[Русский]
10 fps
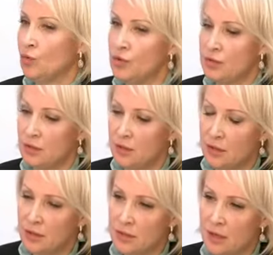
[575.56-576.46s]
То есть это
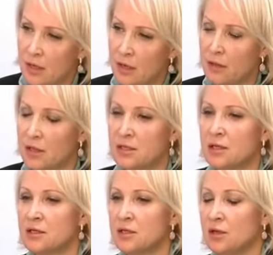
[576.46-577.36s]
и ресторан
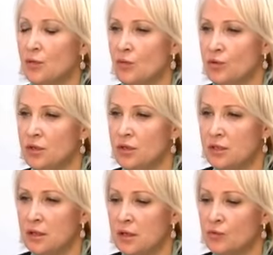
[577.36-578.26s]
казахской кухни,
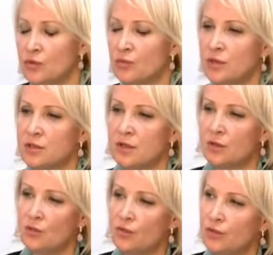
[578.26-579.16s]
ресторан узбекской
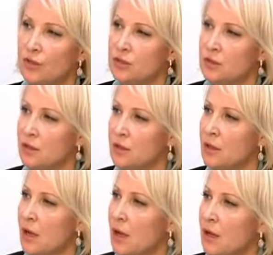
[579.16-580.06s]
кухни,
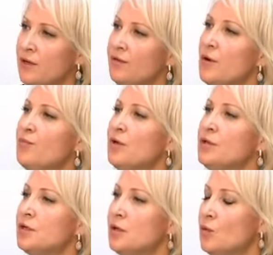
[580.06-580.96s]
ресторан
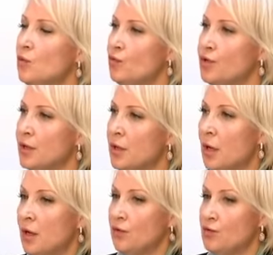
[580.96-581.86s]
европейской кухни.
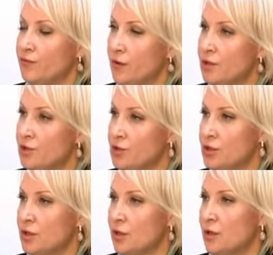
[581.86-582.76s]
То есть
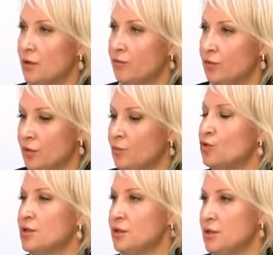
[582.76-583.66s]
фактически э, вот и
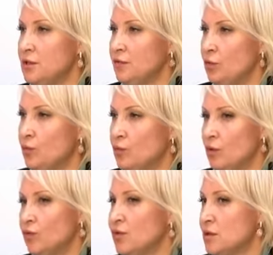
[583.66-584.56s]
можно зайти в
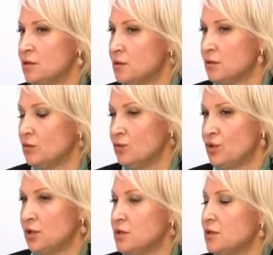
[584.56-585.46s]
любое. У нас э,
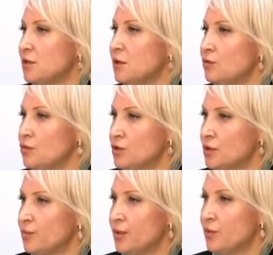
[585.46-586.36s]
очень
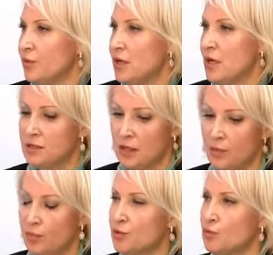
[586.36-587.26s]
рассредоточены предприятия,
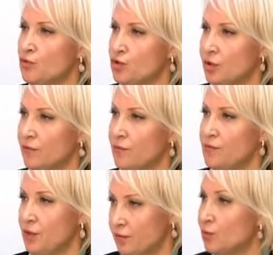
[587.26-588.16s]
либо скучены
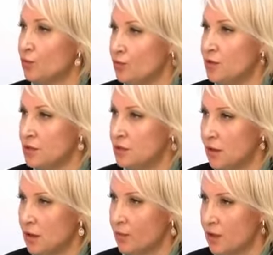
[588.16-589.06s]
вообще в одном месте,
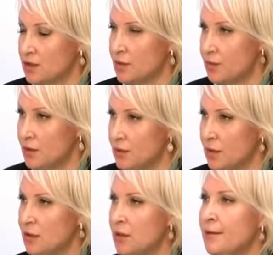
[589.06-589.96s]
как Маркс опять,
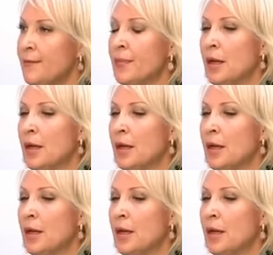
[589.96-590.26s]
а, да?